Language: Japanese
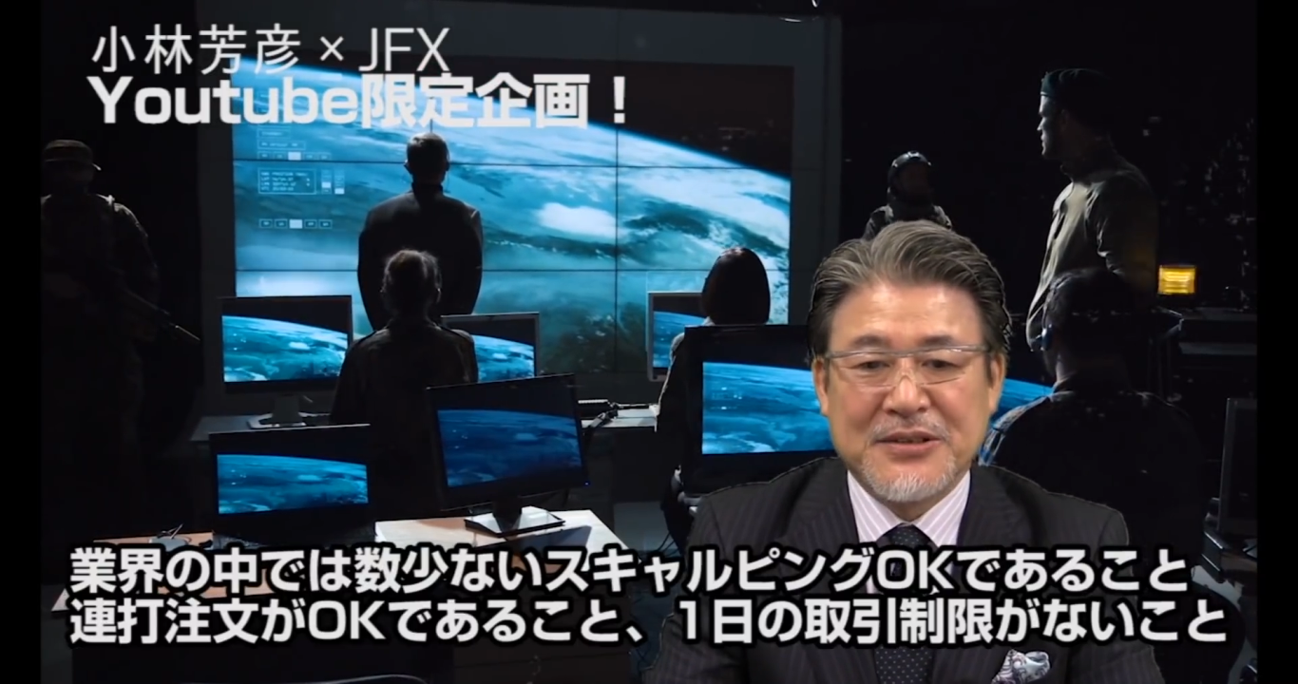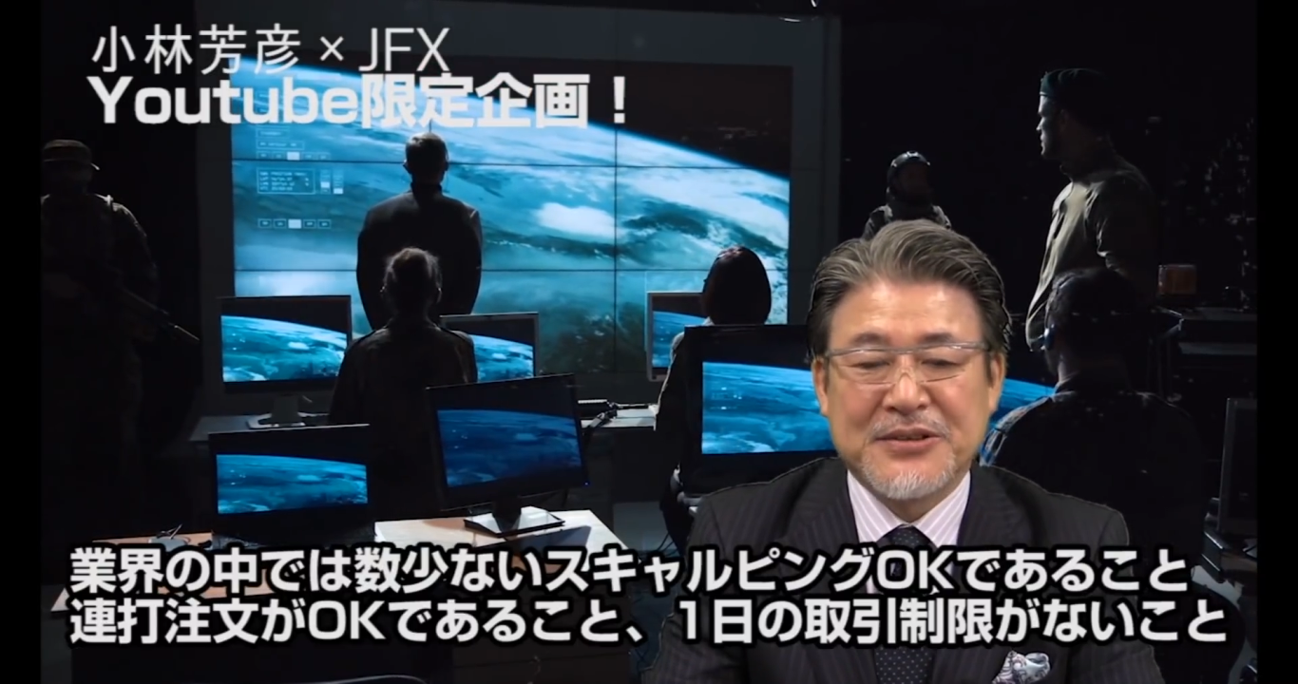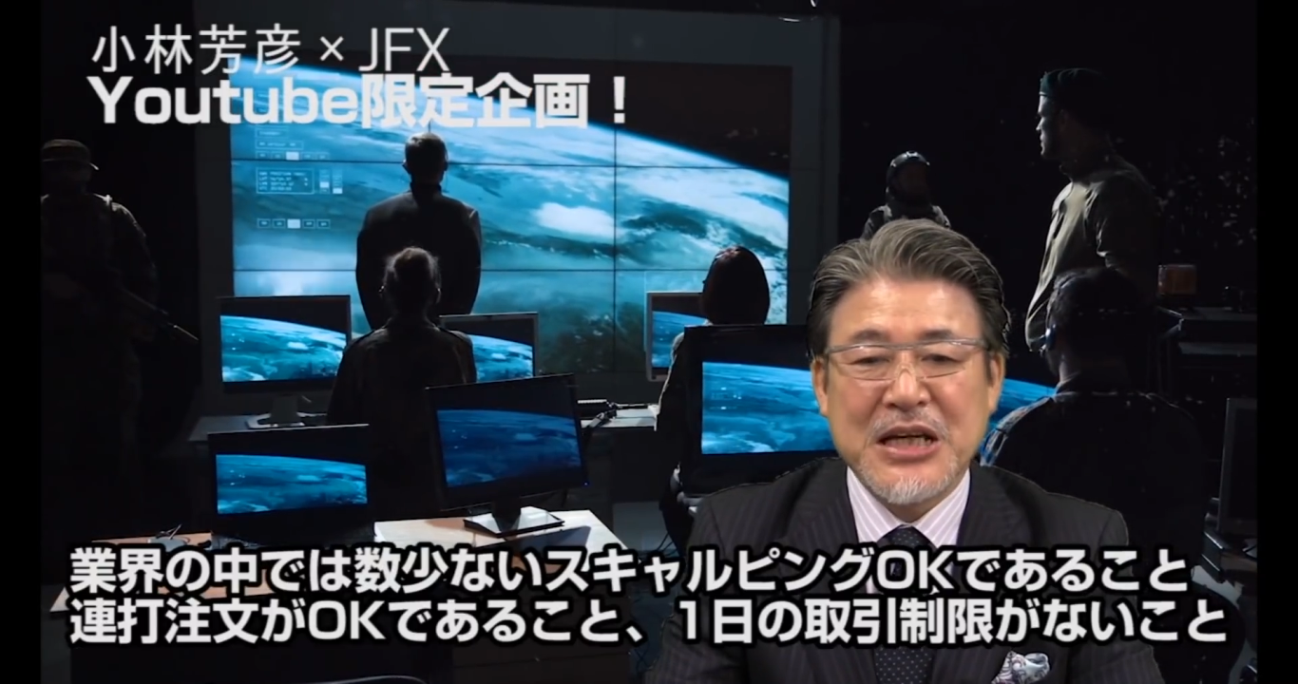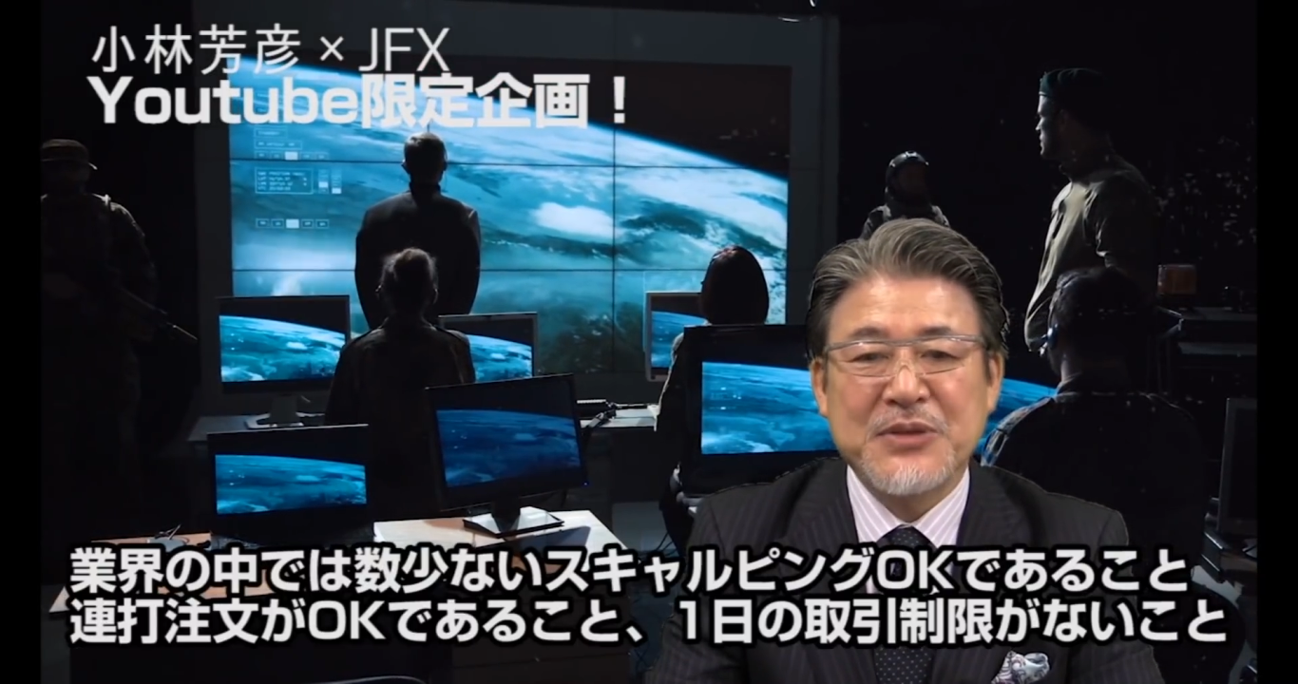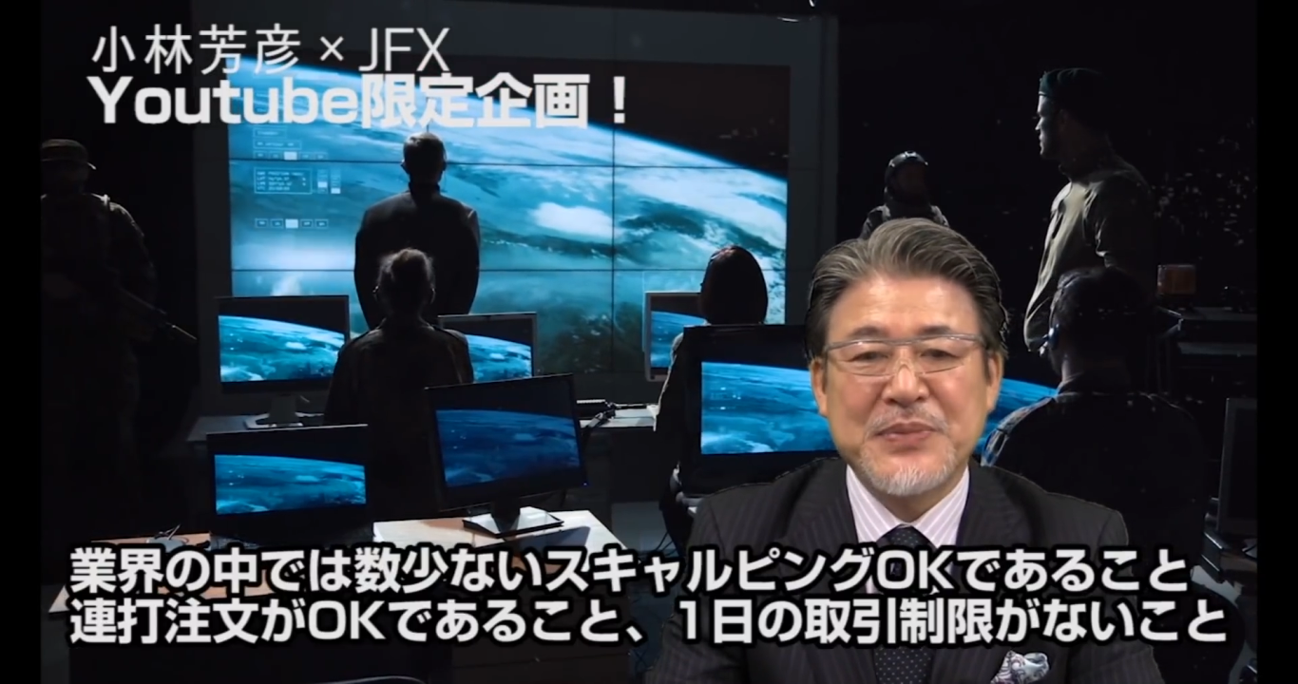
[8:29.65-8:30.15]

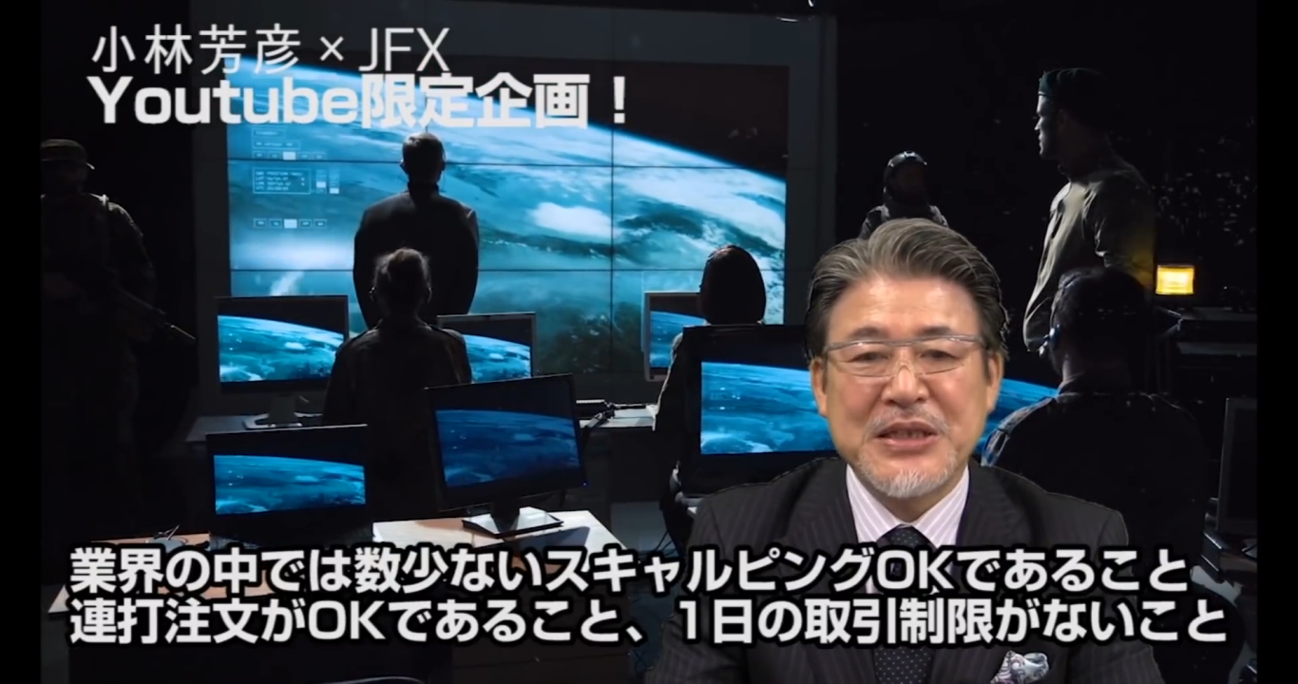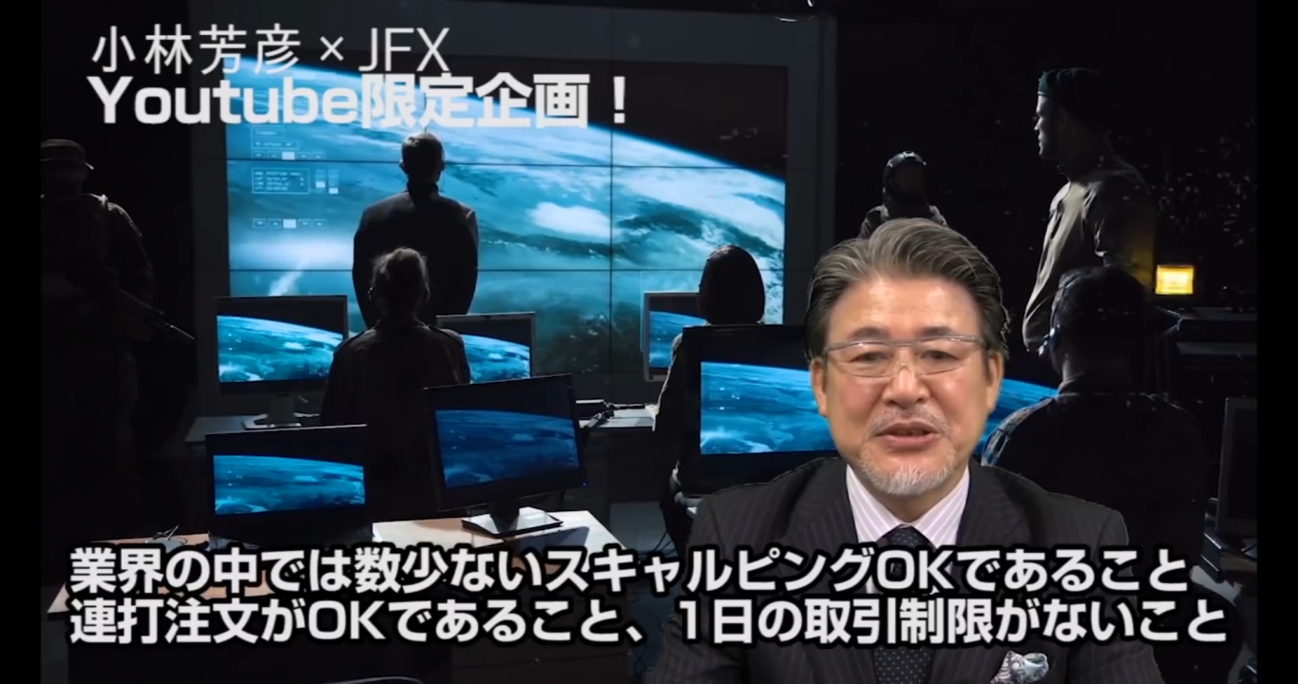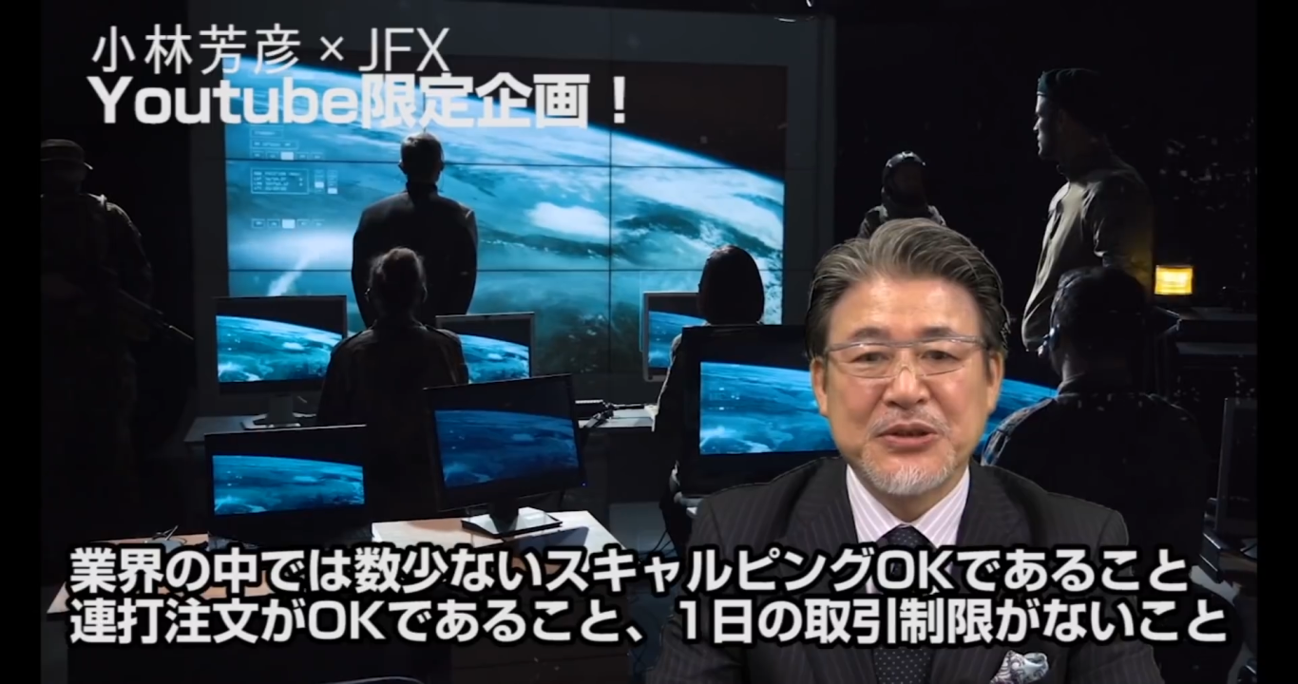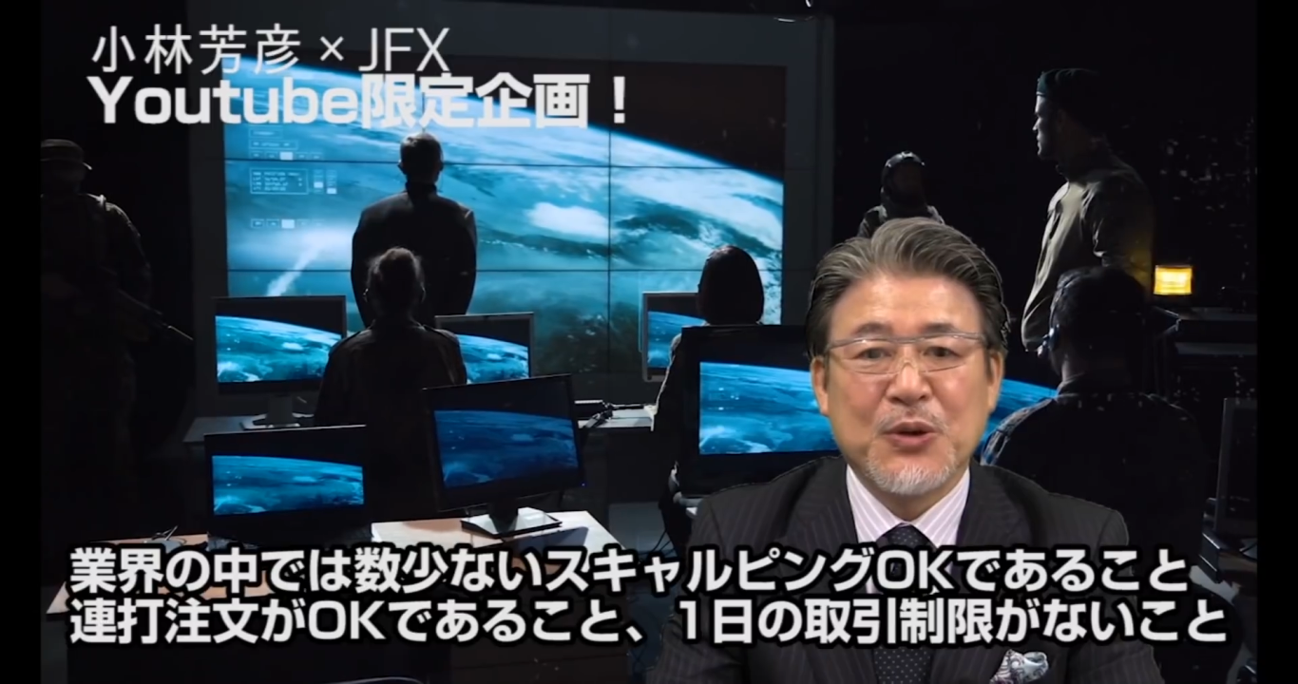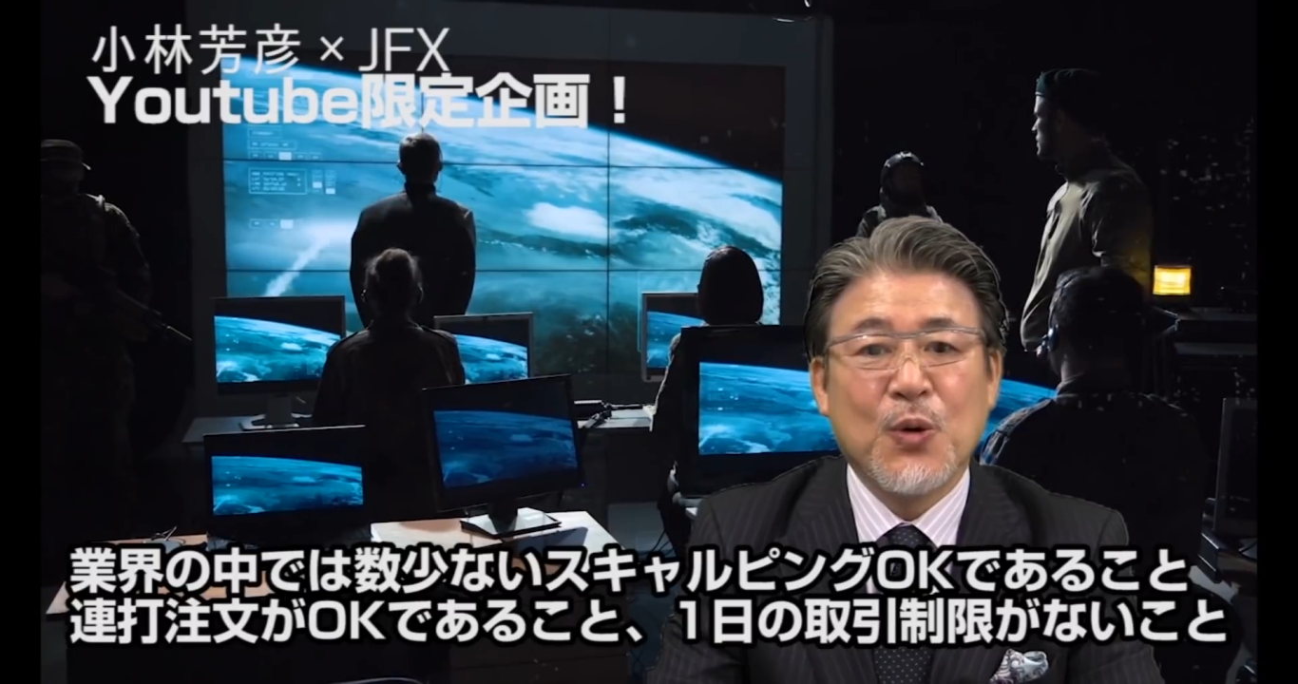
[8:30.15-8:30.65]
スキャルピング